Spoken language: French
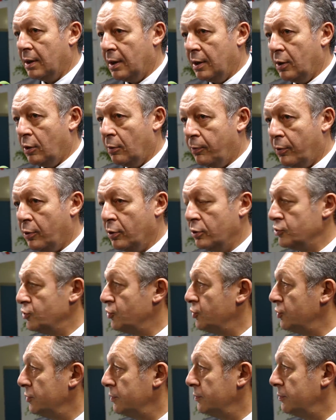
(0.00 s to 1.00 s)
à leurs
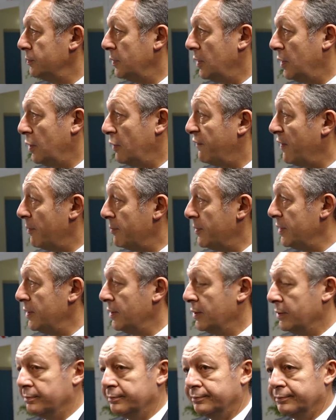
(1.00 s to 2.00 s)
proches, à leurs
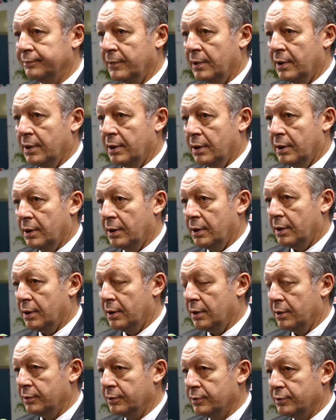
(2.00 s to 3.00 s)
familles
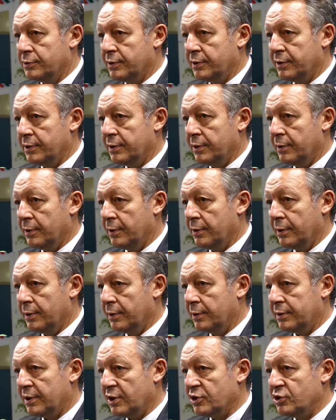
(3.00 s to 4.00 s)
de ces
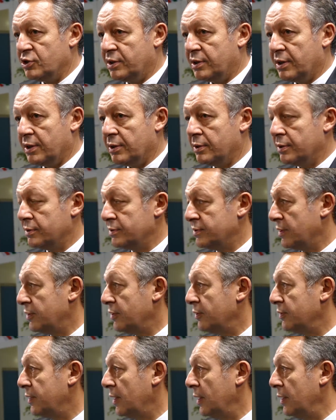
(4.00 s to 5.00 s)
tragiques
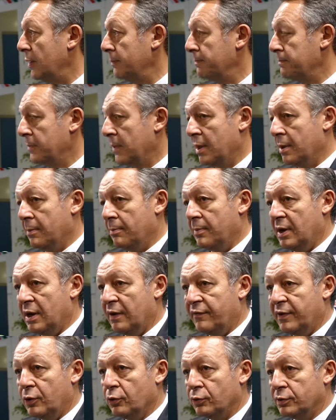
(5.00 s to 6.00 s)
attentats. Mais la
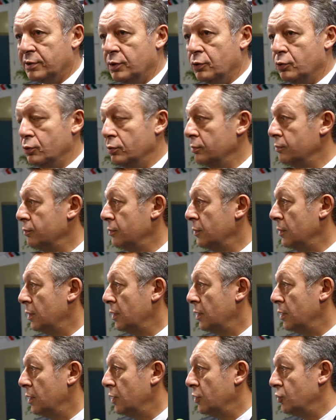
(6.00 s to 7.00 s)
vie continue
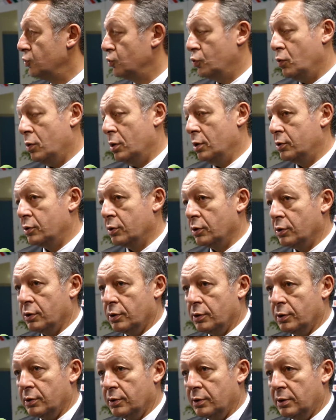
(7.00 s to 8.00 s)
je crois que
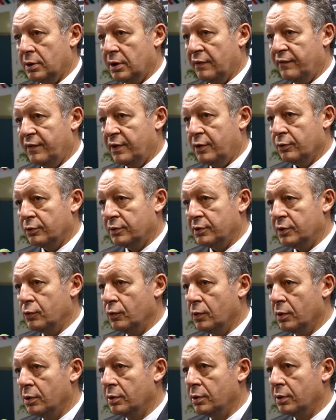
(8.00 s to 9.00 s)
euh, la vie
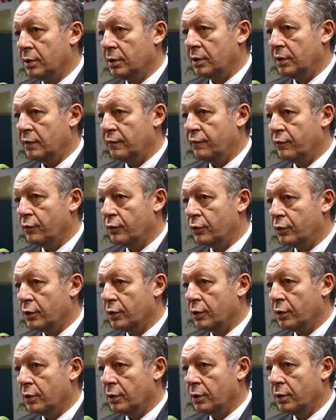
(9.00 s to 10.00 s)
continuant, euh, il faut que
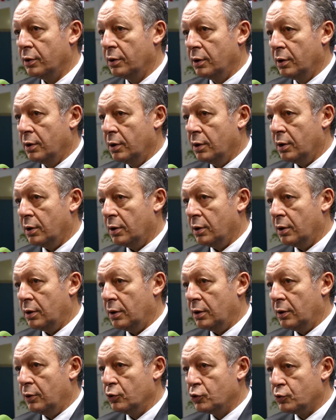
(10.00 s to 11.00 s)

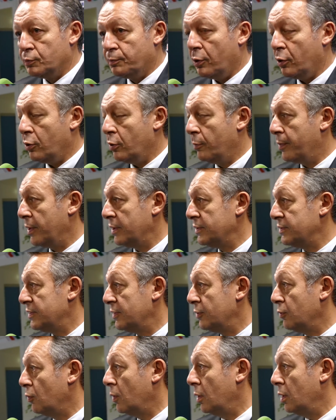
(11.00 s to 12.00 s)
euh, le sport reprenne
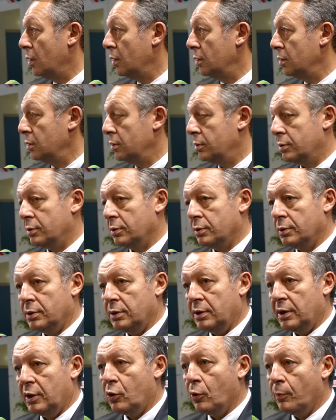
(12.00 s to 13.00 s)
ses droits, que
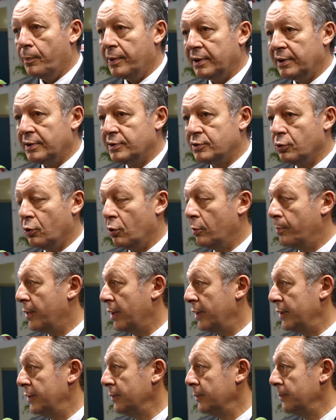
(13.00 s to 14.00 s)
les compétitions
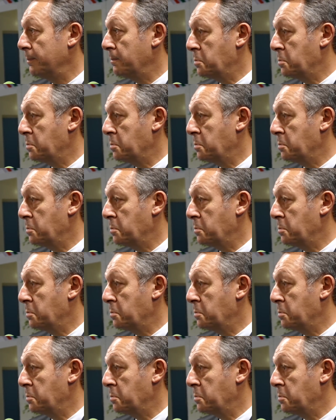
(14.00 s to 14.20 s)
reprennent.